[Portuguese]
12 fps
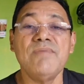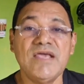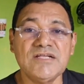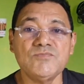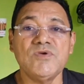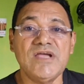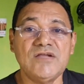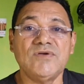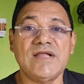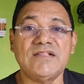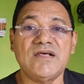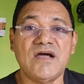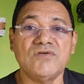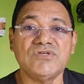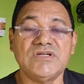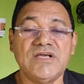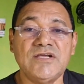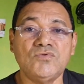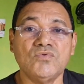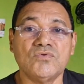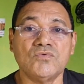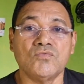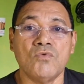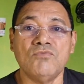e mesmo ele, o lateral
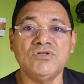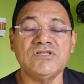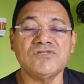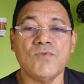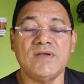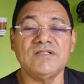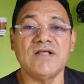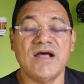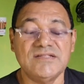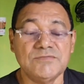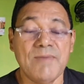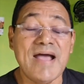direito, com muitas qualidades.